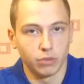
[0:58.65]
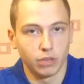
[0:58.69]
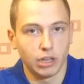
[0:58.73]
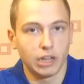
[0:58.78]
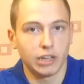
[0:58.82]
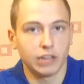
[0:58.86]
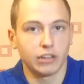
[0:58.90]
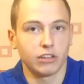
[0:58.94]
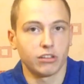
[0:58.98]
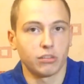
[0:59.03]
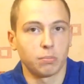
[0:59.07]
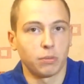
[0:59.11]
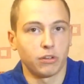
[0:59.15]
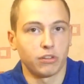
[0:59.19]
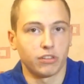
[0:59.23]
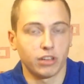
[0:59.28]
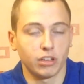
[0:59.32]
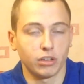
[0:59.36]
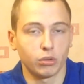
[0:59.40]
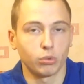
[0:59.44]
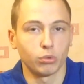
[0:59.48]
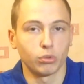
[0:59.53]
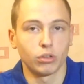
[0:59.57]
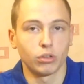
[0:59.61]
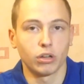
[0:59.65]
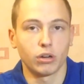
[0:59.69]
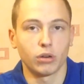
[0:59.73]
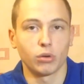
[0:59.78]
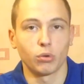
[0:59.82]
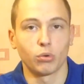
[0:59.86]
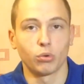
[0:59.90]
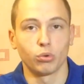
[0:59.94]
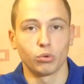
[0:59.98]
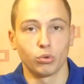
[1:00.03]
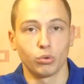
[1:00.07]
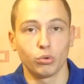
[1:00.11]
латекс, посадку на
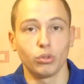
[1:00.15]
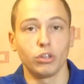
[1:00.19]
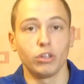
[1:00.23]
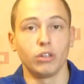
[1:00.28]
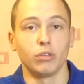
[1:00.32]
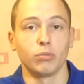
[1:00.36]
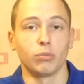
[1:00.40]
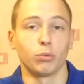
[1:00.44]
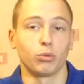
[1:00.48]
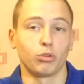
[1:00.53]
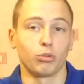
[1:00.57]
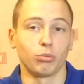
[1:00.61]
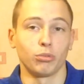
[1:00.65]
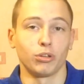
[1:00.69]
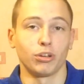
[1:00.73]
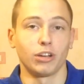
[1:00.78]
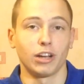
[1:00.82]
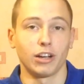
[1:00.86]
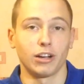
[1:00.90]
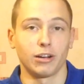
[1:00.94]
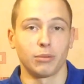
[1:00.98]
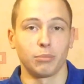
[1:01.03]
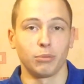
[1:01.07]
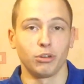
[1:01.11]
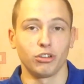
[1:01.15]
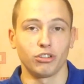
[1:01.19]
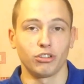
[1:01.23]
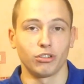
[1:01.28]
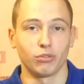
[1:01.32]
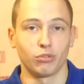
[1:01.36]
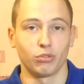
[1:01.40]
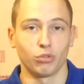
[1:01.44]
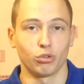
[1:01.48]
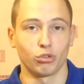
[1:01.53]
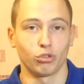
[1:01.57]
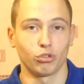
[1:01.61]
руку, ну и, в общем-то, как
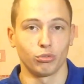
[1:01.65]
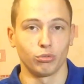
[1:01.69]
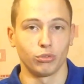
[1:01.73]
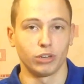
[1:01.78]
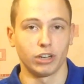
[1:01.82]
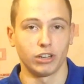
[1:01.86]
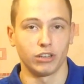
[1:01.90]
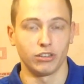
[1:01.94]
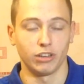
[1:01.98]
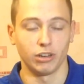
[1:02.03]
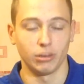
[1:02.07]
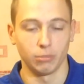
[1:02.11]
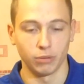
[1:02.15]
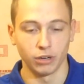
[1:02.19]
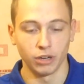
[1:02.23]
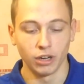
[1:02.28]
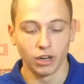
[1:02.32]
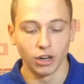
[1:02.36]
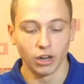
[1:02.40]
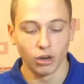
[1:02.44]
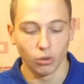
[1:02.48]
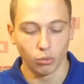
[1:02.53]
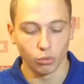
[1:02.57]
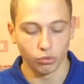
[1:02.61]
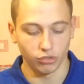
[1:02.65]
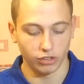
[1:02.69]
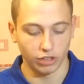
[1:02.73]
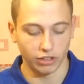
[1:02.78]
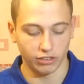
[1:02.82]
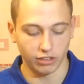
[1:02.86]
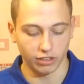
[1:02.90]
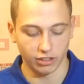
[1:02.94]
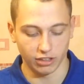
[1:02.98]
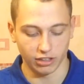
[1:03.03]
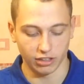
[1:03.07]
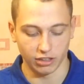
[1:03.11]
обычно, все, что вы хотели бы
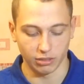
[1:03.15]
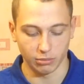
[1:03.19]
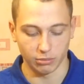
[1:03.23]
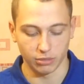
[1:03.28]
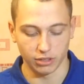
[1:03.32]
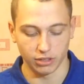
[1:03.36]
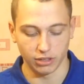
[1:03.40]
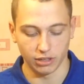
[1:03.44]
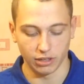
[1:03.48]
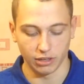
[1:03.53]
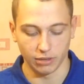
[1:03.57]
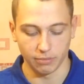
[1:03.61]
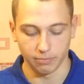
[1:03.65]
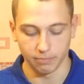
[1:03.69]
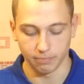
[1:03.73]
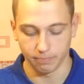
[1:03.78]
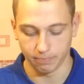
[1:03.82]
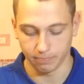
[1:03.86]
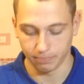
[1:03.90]
узнать о данной модели.